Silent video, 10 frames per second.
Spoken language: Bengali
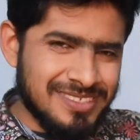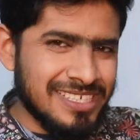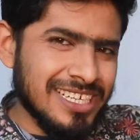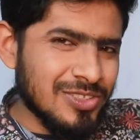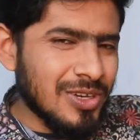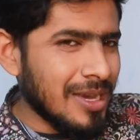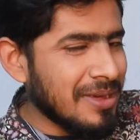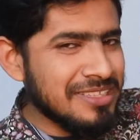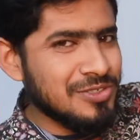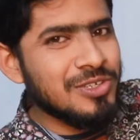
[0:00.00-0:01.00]
সেটা তো
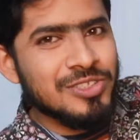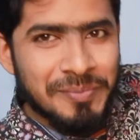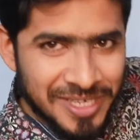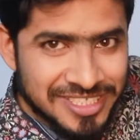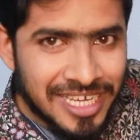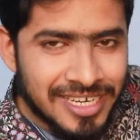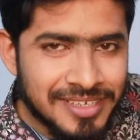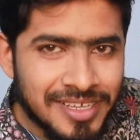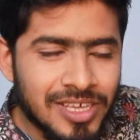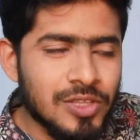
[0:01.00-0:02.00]
আমার স্টোরি তো আপনারা জানেন
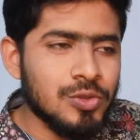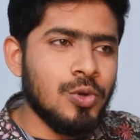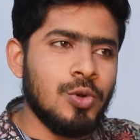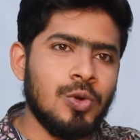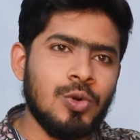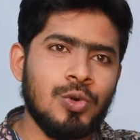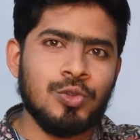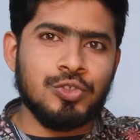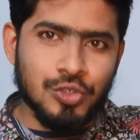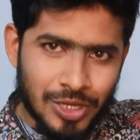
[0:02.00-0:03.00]
তো
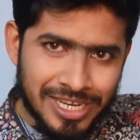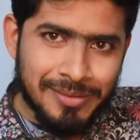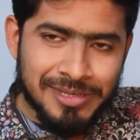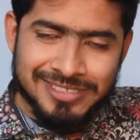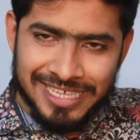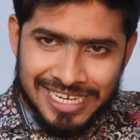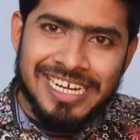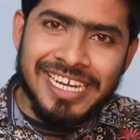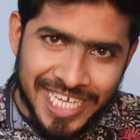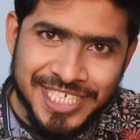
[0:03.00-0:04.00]
চলেন আমার
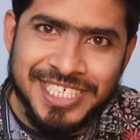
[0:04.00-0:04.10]
সাইকেলটা নিয়ে